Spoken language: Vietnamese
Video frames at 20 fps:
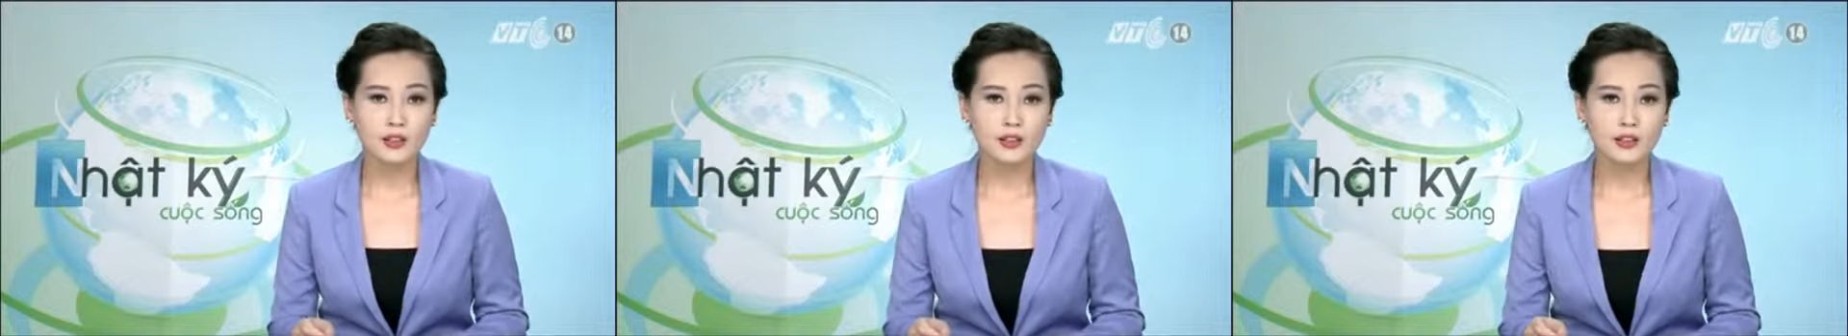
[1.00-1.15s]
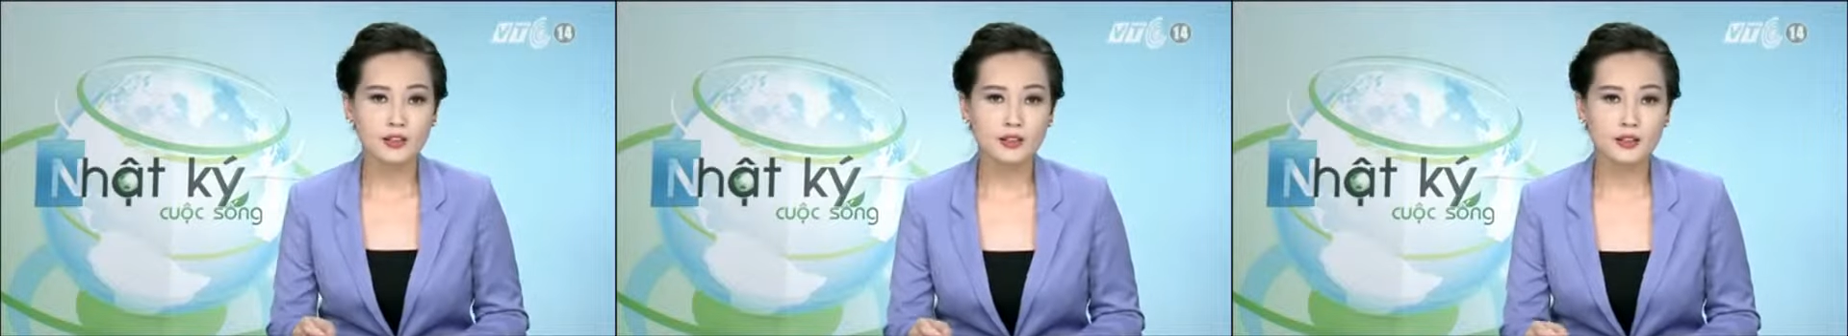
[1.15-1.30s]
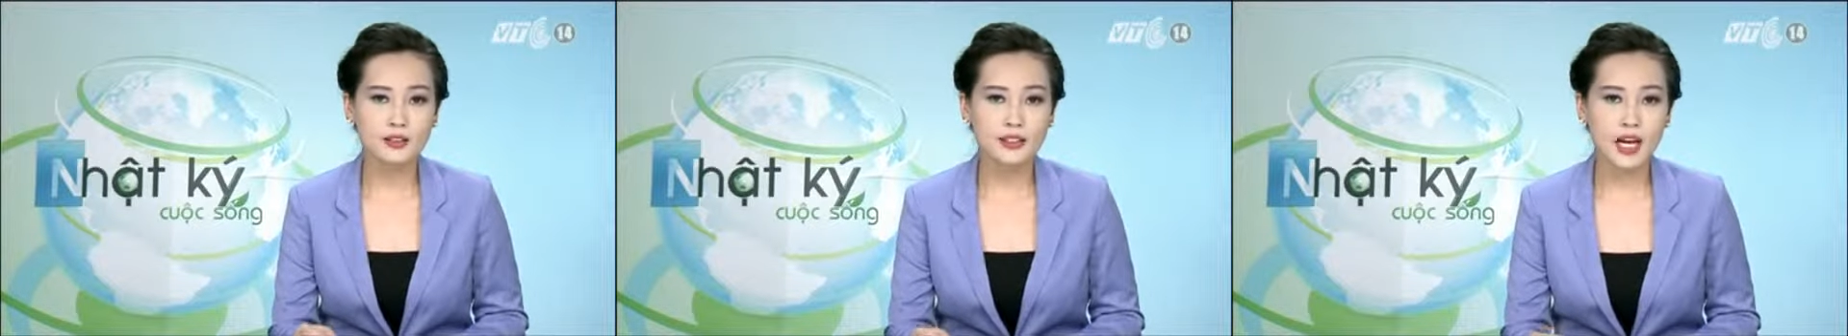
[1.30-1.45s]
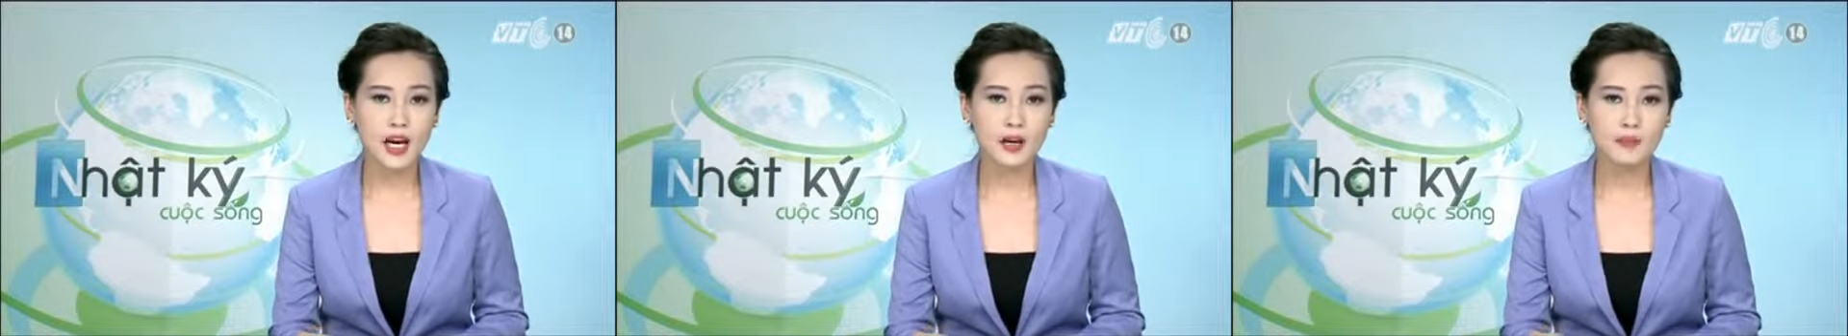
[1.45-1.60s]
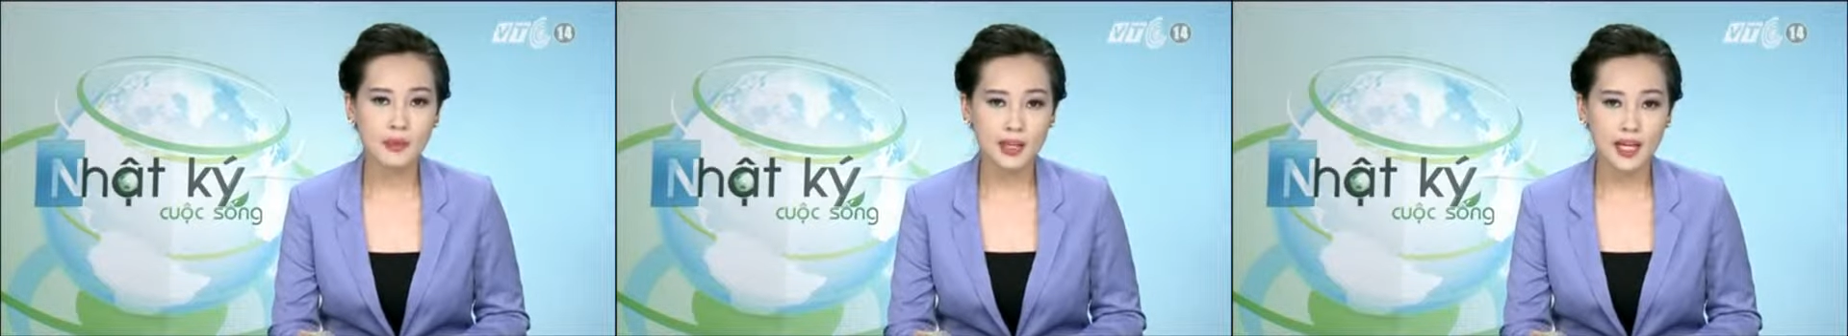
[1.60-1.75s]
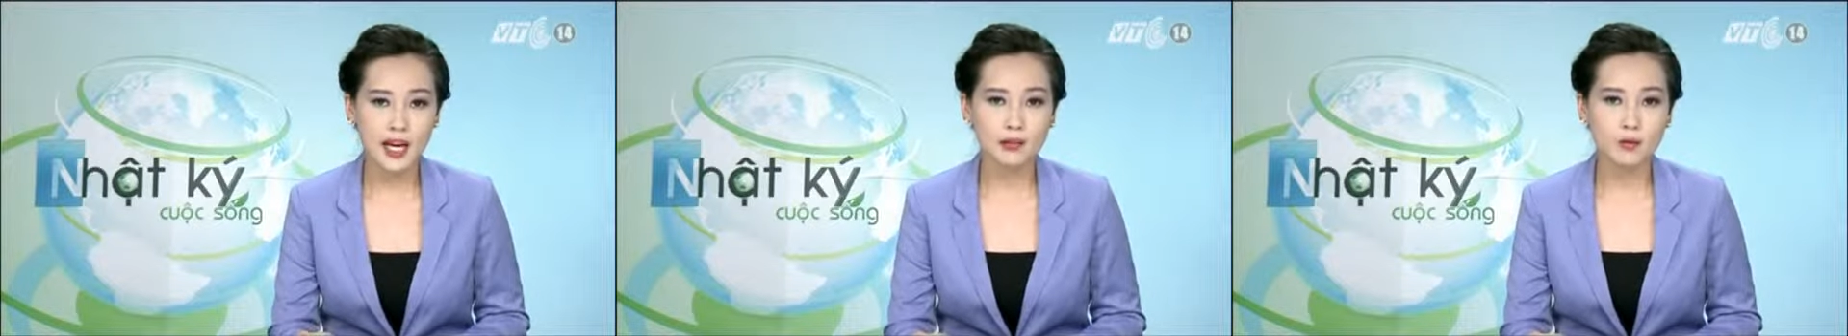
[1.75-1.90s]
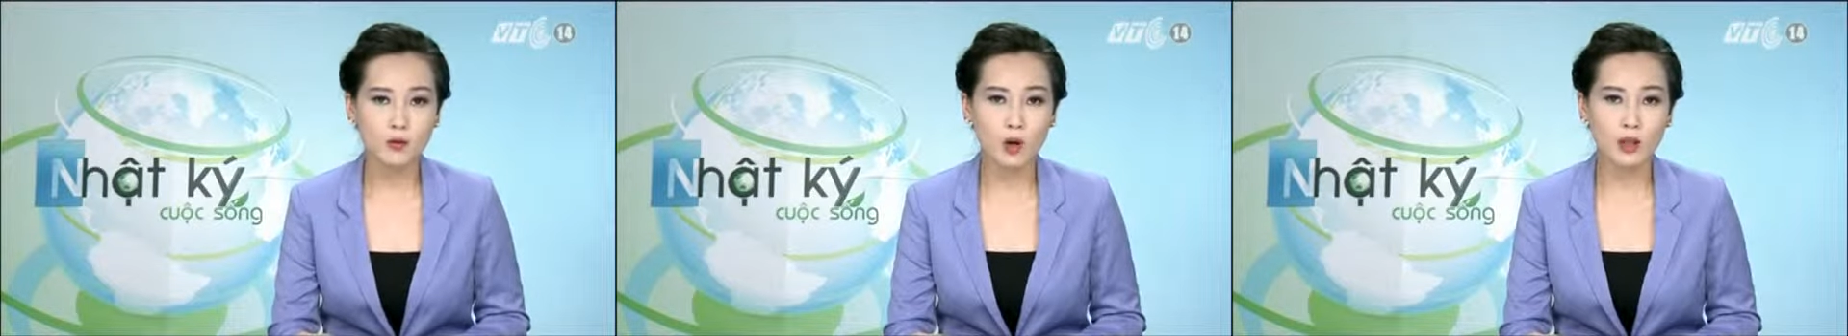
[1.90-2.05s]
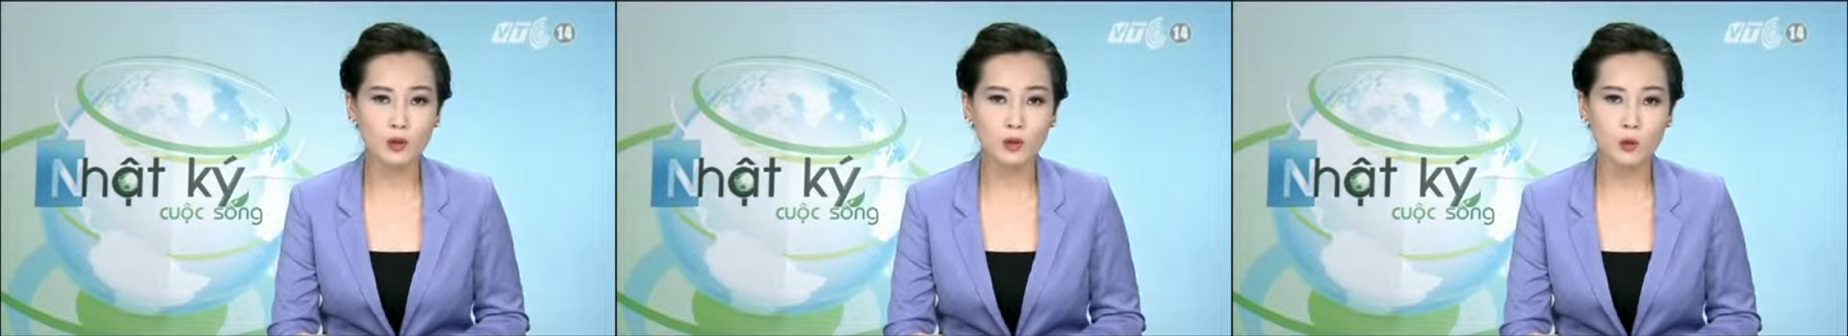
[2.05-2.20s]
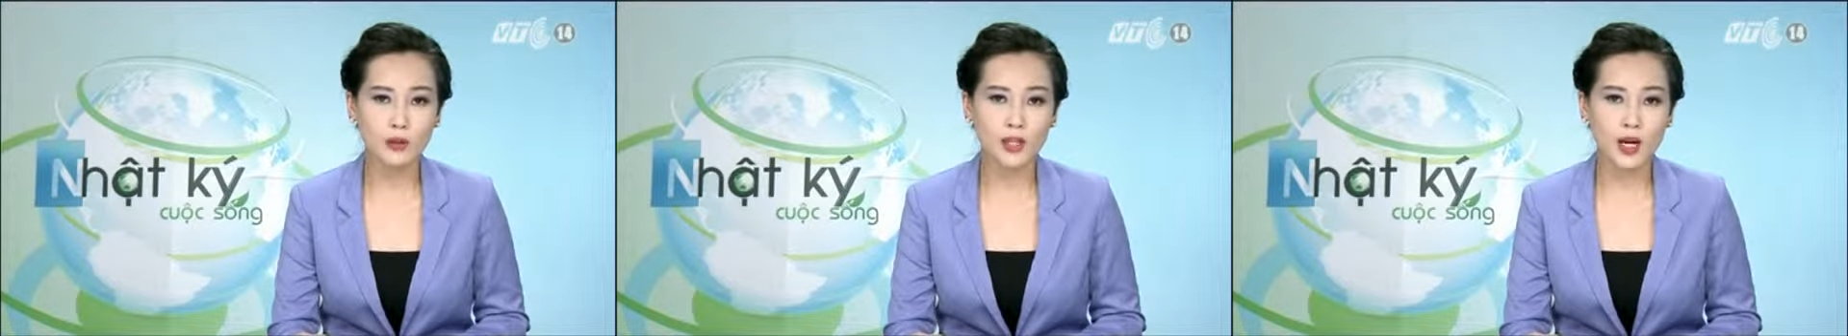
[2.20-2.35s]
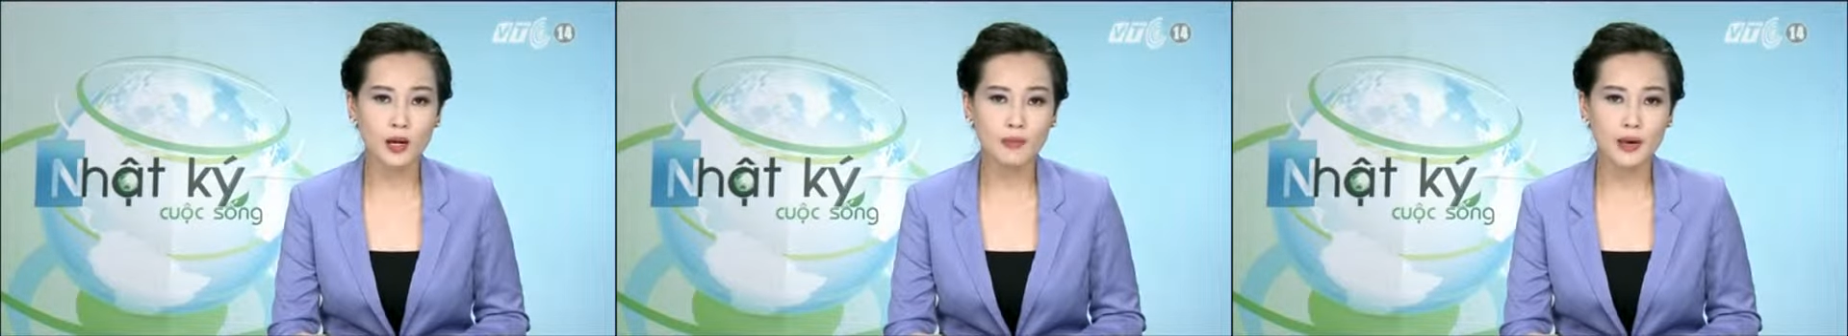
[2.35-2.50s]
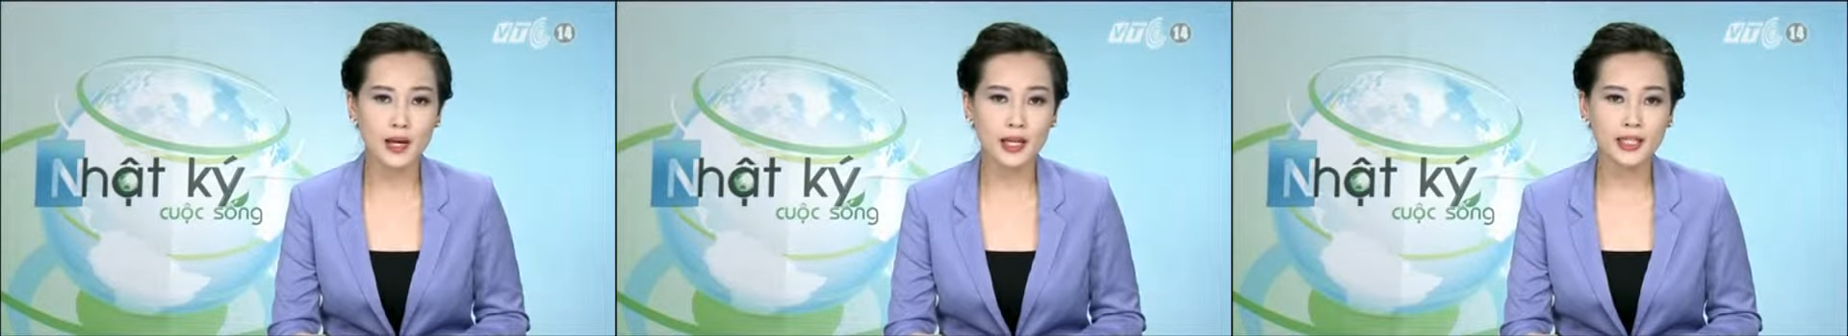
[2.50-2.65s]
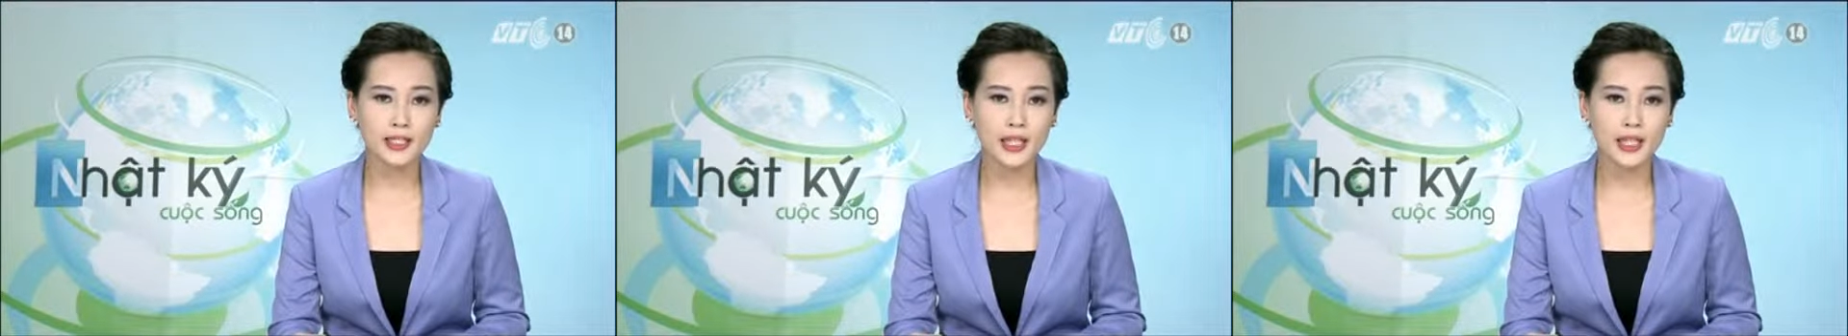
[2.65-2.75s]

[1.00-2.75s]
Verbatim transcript: Trước thực trạng mất an toàn của thang máy